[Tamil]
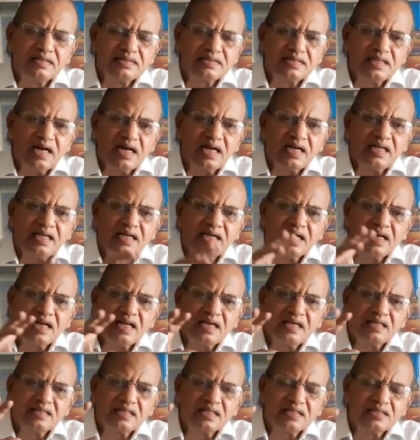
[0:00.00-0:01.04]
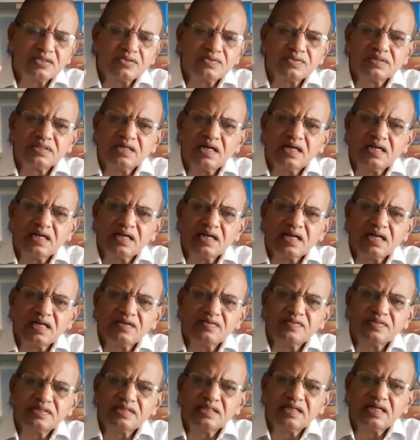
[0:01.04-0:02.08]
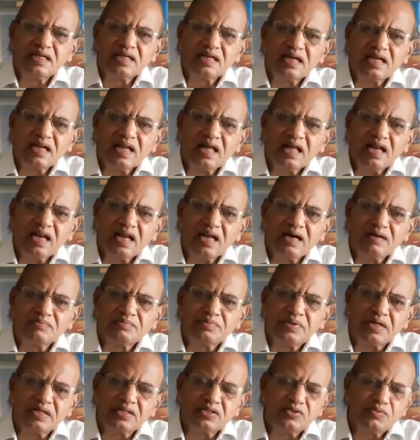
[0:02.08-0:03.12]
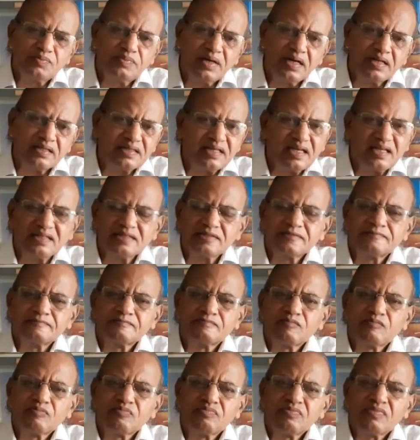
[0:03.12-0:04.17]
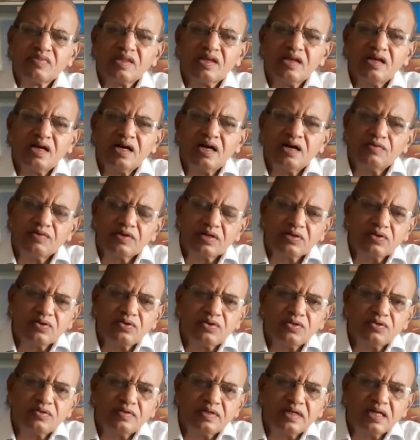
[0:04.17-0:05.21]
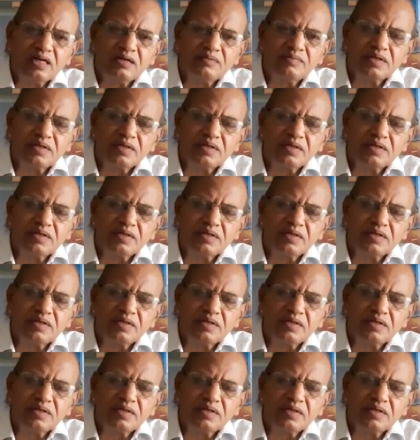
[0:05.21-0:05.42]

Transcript: ஞானிகளை தத்துவ ஞானிகளை விஞ்ஞானிகளை எல்லாம் படித்து பார்த்தேன் அவர்களோடு வள்ளல்